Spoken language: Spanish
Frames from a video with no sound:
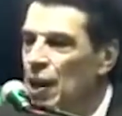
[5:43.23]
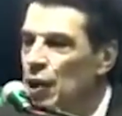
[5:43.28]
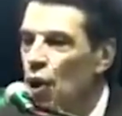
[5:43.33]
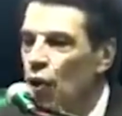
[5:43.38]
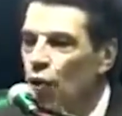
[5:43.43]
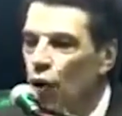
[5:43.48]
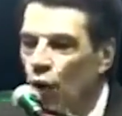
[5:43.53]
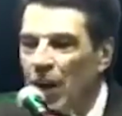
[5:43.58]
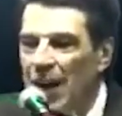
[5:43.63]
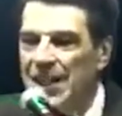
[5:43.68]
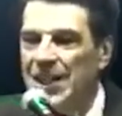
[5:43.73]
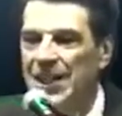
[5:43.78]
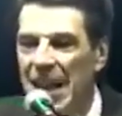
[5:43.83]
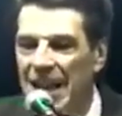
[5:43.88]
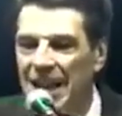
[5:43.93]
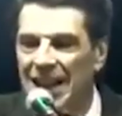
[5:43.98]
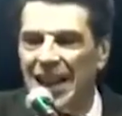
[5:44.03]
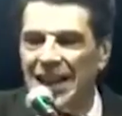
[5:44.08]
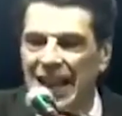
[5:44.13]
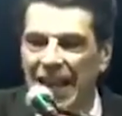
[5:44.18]
Yo con la
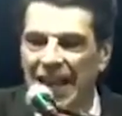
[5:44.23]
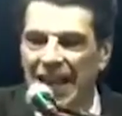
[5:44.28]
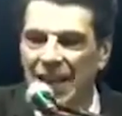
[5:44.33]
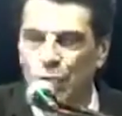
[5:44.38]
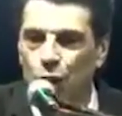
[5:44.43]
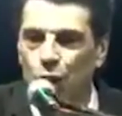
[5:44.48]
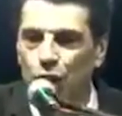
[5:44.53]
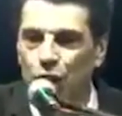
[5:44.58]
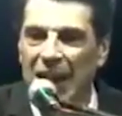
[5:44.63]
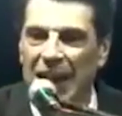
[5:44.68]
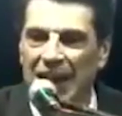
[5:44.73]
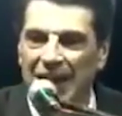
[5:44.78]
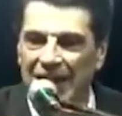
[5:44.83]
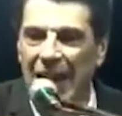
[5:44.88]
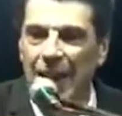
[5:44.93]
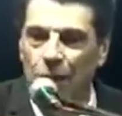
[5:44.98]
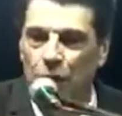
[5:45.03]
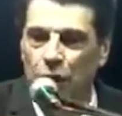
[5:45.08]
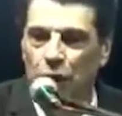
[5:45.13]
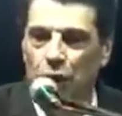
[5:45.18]
sangre de Jesús la
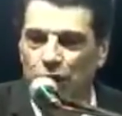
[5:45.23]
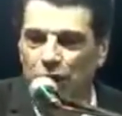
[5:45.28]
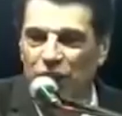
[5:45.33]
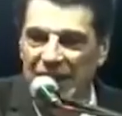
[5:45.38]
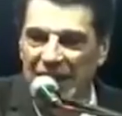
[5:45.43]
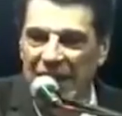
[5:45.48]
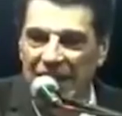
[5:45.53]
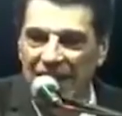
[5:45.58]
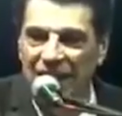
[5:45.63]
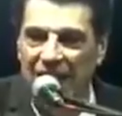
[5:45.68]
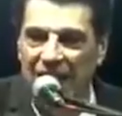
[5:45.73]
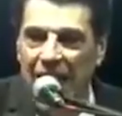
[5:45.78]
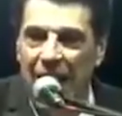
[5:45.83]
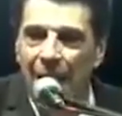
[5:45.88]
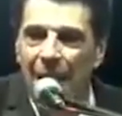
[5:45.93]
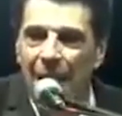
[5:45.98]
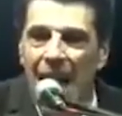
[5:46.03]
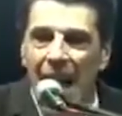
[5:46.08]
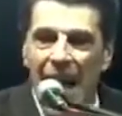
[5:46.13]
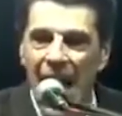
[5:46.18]
tengo
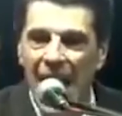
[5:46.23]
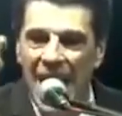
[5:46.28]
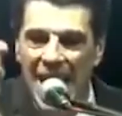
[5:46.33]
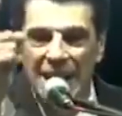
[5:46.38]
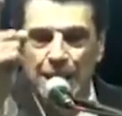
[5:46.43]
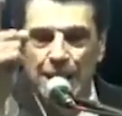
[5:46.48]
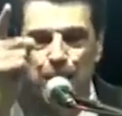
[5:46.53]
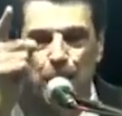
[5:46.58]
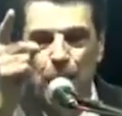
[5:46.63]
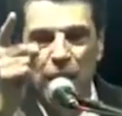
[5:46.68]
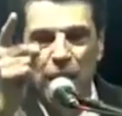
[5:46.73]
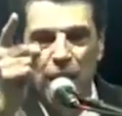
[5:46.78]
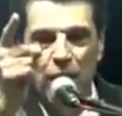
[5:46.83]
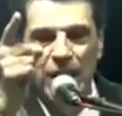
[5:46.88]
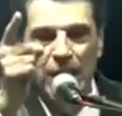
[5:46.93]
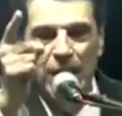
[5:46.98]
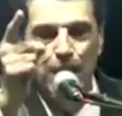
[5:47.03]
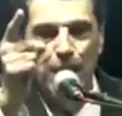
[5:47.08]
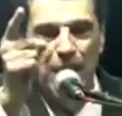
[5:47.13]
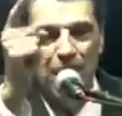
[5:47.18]
suficiente. Ella es
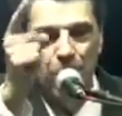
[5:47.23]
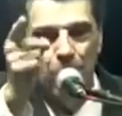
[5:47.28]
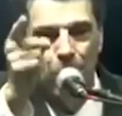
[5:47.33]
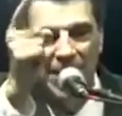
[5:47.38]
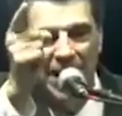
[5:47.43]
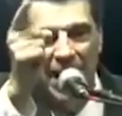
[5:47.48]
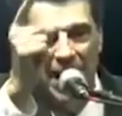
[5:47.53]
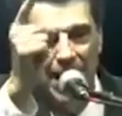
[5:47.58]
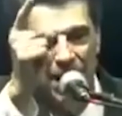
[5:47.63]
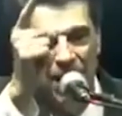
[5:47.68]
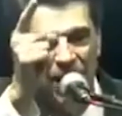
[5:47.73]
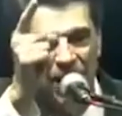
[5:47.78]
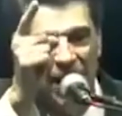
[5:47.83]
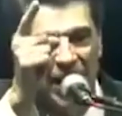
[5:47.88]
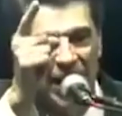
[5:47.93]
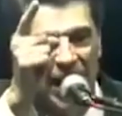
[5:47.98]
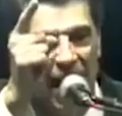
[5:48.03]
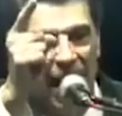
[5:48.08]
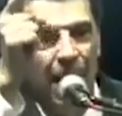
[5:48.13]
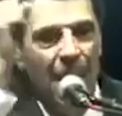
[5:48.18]
poderosa para guardar mi
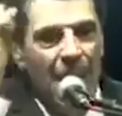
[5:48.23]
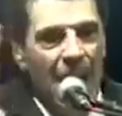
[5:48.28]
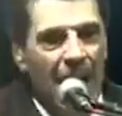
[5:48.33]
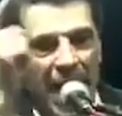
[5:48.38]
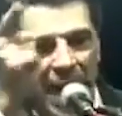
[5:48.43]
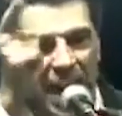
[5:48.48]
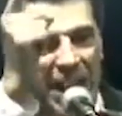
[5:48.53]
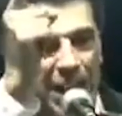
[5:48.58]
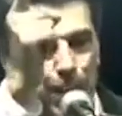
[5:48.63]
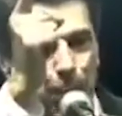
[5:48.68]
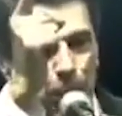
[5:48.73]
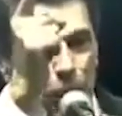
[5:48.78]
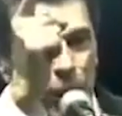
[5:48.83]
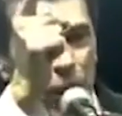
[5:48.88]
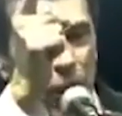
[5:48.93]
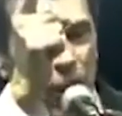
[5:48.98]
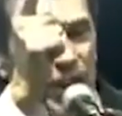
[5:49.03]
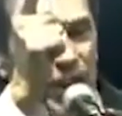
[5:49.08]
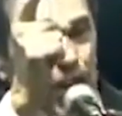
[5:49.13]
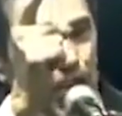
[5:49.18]
vida. Ella es
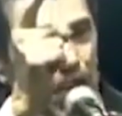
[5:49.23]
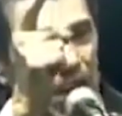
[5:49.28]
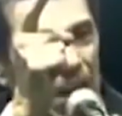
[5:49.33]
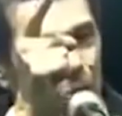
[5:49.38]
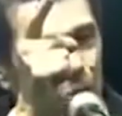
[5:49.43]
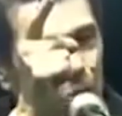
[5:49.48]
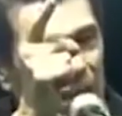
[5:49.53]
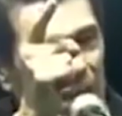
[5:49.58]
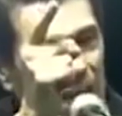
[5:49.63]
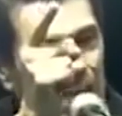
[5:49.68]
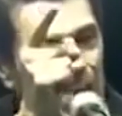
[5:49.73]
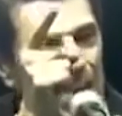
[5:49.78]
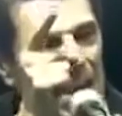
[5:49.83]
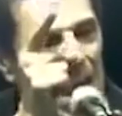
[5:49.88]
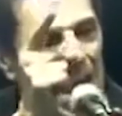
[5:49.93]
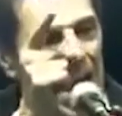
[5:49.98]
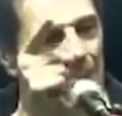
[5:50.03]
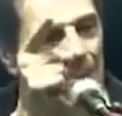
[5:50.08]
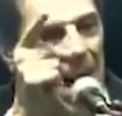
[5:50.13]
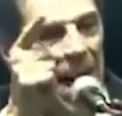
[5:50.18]
poderosa para guardar
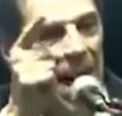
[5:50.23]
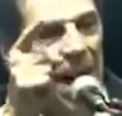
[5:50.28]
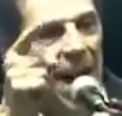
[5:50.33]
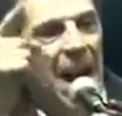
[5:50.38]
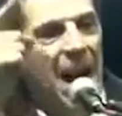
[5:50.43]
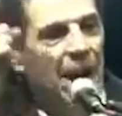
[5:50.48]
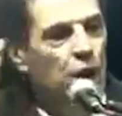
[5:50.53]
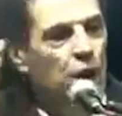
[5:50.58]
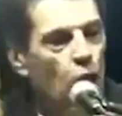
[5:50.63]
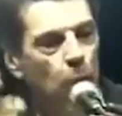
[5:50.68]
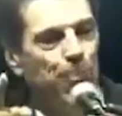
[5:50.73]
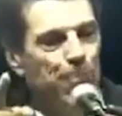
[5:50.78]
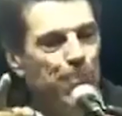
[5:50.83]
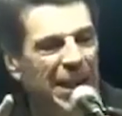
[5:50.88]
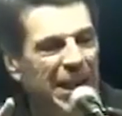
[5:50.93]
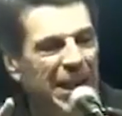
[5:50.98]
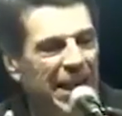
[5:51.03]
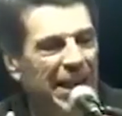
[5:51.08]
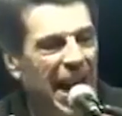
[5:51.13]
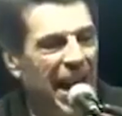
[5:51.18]
mi alma. Yo
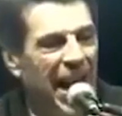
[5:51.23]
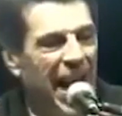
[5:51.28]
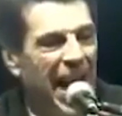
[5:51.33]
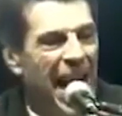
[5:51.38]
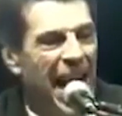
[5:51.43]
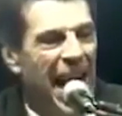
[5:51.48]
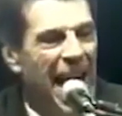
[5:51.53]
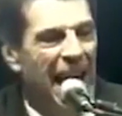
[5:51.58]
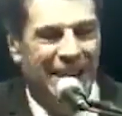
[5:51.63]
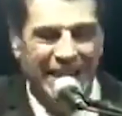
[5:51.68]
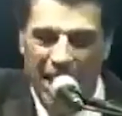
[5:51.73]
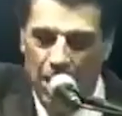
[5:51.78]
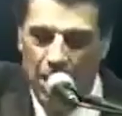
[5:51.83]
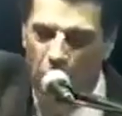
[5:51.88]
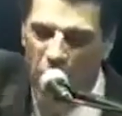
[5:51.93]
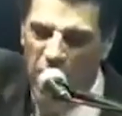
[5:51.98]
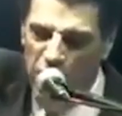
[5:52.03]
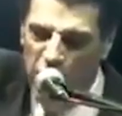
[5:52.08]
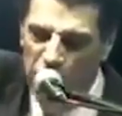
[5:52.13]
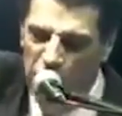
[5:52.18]
predicaré hasta
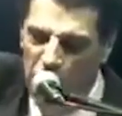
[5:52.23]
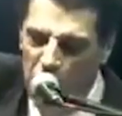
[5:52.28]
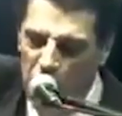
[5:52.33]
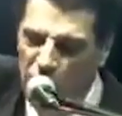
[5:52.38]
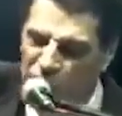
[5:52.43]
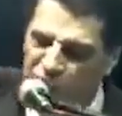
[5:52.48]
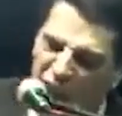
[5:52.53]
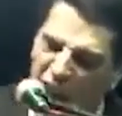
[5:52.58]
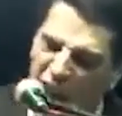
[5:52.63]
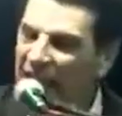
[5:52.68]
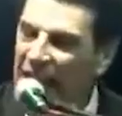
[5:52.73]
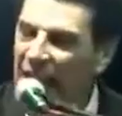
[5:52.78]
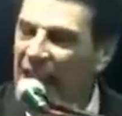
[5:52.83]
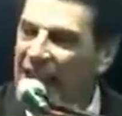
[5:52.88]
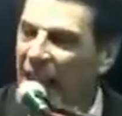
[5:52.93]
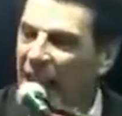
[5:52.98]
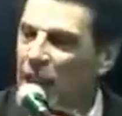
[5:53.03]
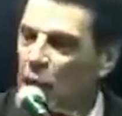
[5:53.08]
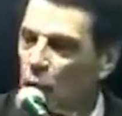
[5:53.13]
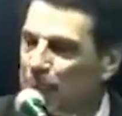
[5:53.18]
cuando Dios
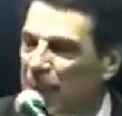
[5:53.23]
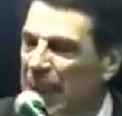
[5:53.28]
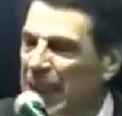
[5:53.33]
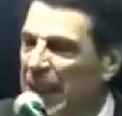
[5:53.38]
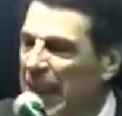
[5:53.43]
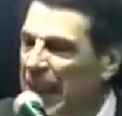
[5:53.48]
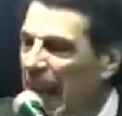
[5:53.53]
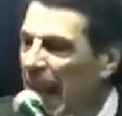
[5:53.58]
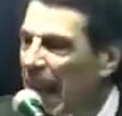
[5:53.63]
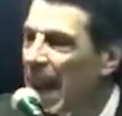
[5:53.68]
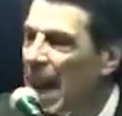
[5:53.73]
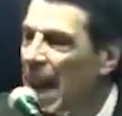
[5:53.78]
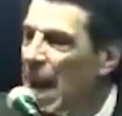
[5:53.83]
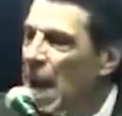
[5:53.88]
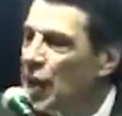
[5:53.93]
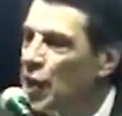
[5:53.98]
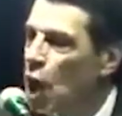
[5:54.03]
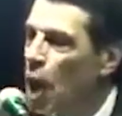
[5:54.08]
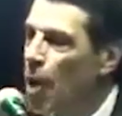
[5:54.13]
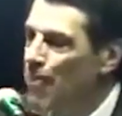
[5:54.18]
diga que yo predique.
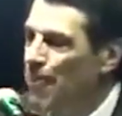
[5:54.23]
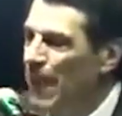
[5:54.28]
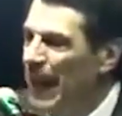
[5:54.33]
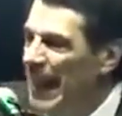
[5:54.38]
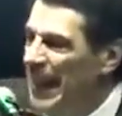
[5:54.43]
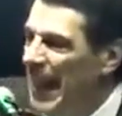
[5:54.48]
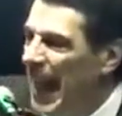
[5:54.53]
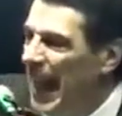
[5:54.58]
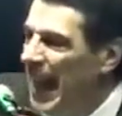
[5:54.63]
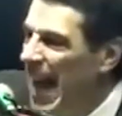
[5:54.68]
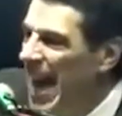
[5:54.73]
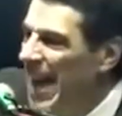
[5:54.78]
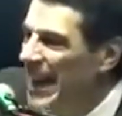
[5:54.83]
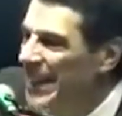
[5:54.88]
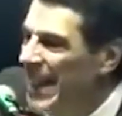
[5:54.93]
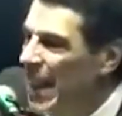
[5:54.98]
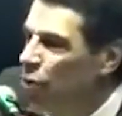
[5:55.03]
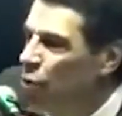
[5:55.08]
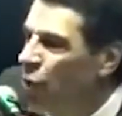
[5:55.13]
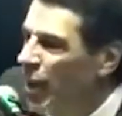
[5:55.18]
Yo predicaré
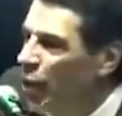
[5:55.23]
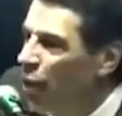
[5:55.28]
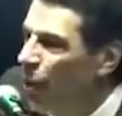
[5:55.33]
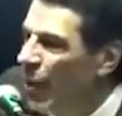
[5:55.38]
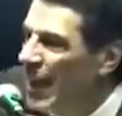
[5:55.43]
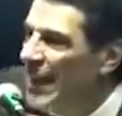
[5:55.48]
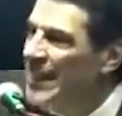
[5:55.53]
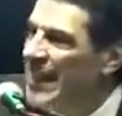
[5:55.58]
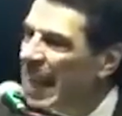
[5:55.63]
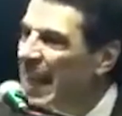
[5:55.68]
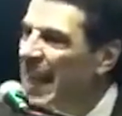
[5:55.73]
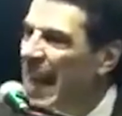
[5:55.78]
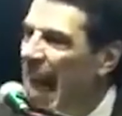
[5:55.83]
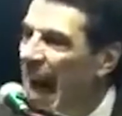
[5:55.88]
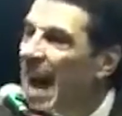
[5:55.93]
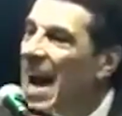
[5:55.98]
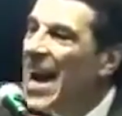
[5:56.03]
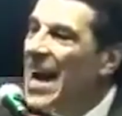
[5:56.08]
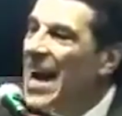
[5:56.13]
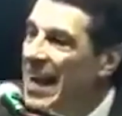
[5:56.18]
hasta cuando Él
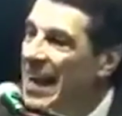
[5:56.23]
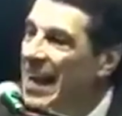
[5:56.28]
diga.